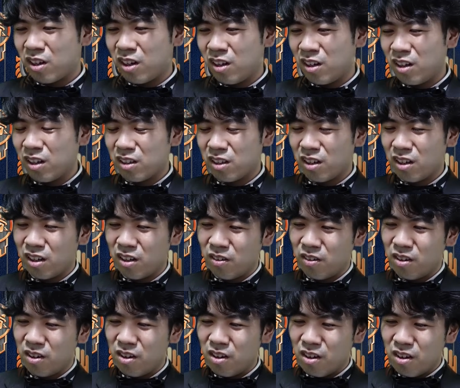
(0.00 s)
考えたら
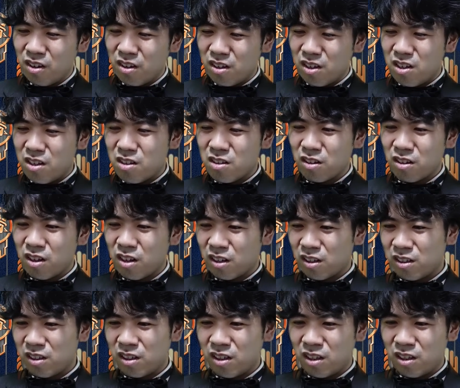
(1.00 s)
いいんじゃないか
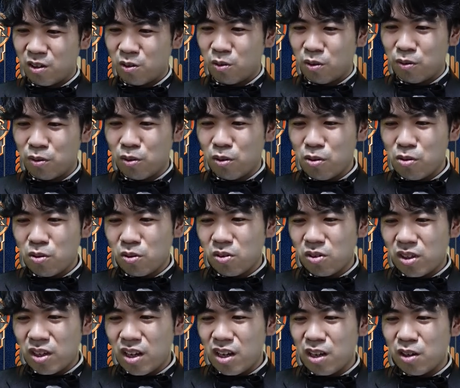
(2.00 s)
な。でこの装飾
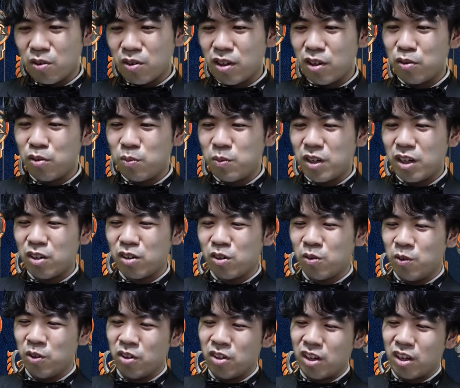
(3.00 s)
庭園をね踏み歩く
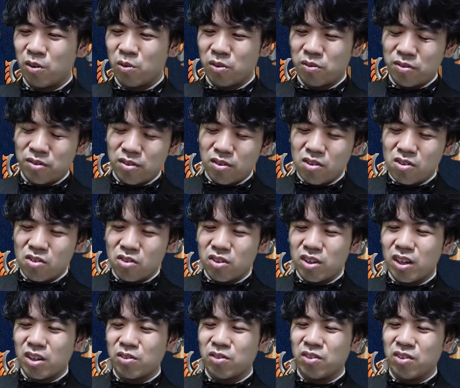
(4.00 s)
ものね、この通常
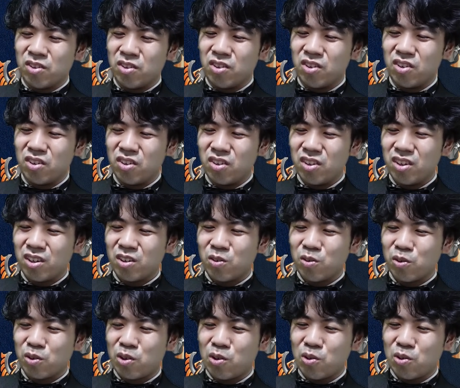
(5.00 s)
アートのこ
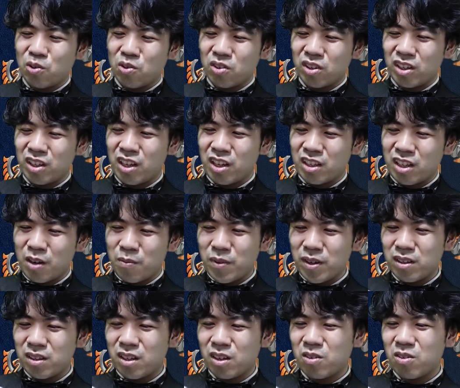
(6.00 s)
の恐竜がねたま
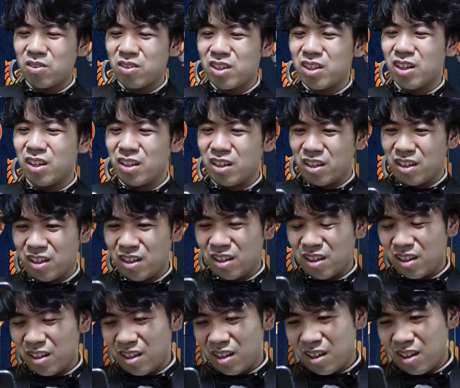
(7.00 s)
んなく好きだね。
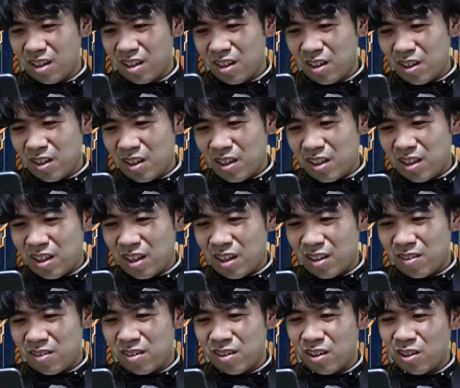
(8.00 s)
な
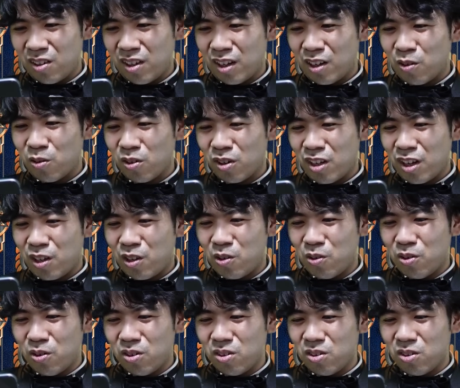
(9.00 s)
んつうんだろう、なんかこれね
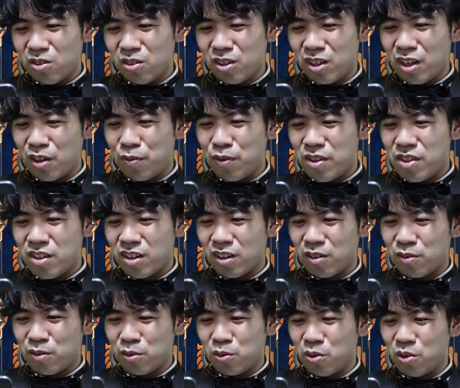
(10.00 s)
恐竜のねフェチが
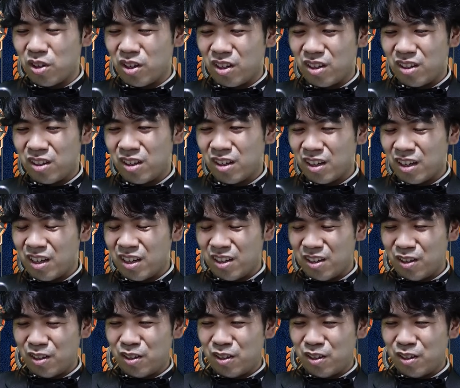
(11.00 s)
すごいなんか